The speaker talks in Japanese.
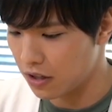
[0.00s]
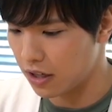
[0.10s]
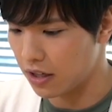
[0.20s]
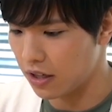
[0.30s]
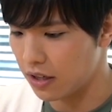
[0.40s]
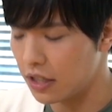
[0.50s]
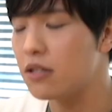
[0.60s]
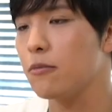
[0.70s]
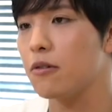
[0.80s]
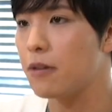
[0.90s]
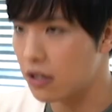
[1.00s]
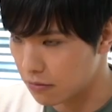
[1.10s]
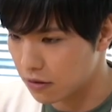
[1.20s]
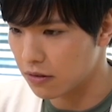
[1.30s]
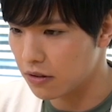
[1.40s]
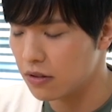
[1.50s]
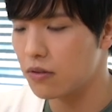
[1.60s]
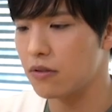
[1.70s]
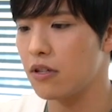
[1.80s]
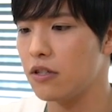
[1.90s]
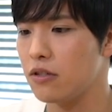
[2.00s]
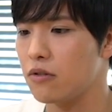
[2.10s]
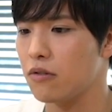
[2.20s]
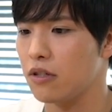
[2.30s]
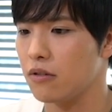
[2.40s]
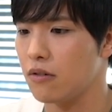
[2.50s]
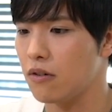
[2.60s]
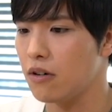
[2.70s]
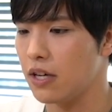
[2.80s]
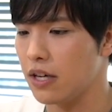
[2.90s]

えー、いつものパルムそして新商品の、